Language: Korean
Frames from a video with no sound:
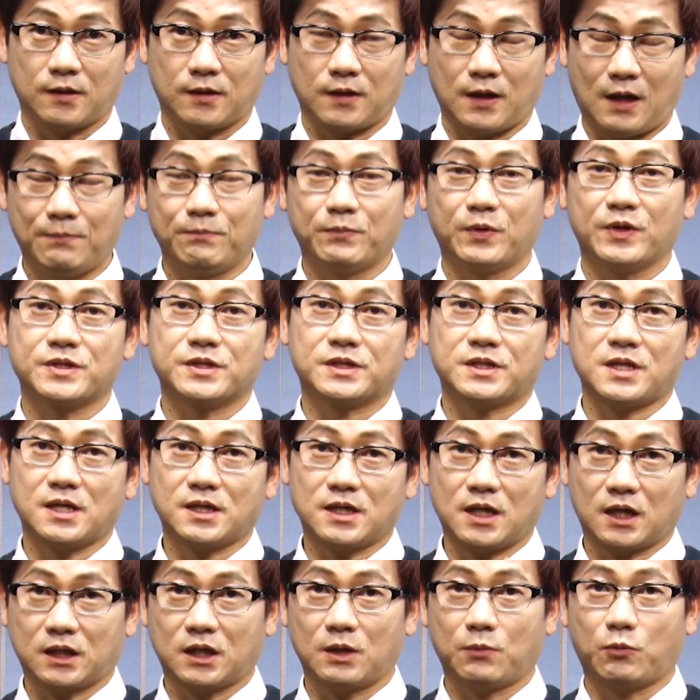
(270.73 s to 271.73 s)
한번
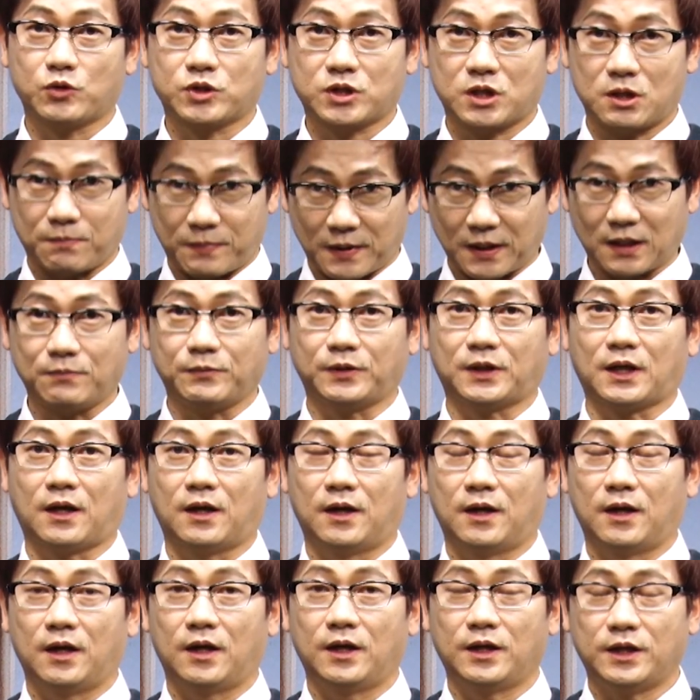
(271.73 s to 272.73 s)
생각해 보시기 바랍니다.
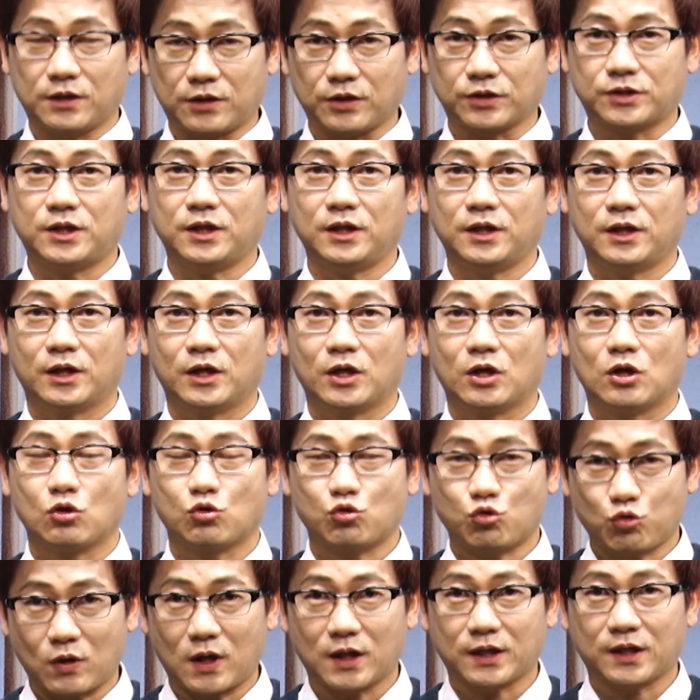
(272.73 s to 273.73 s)
이것이
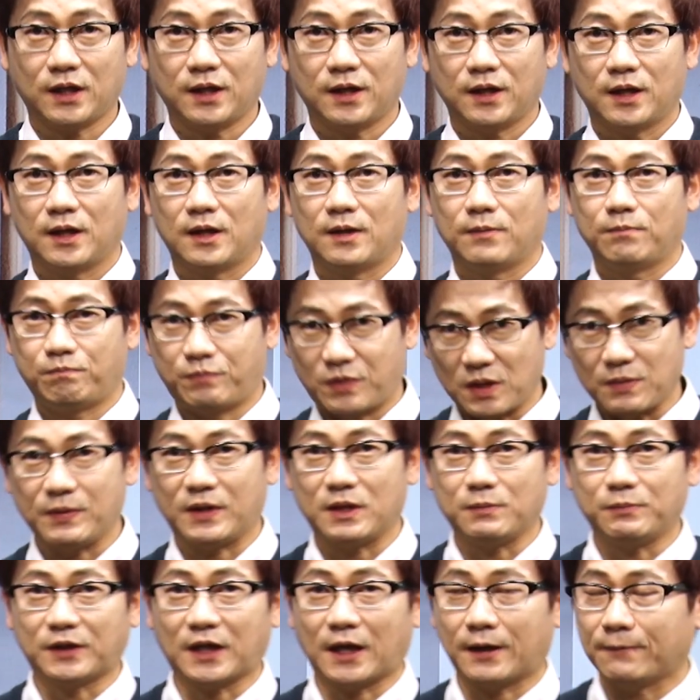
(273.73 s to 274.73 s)
수학의
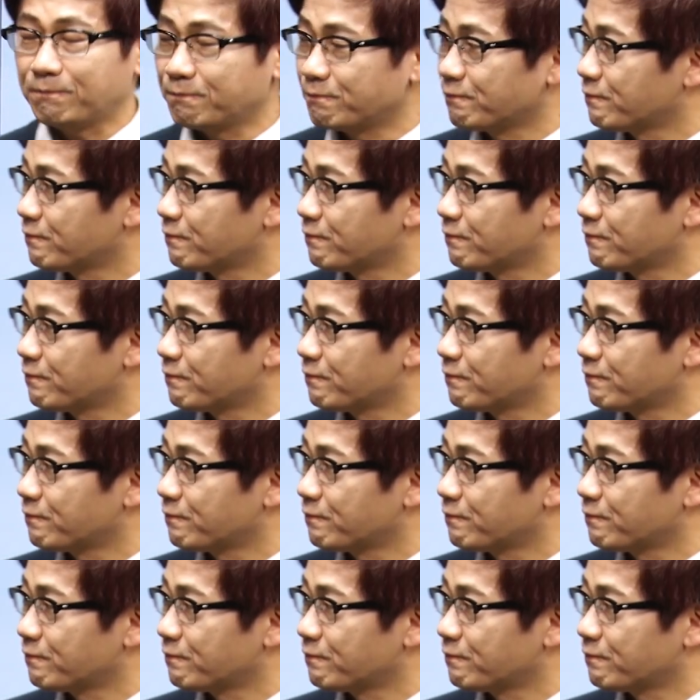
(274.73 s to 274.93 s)
비밀입니다.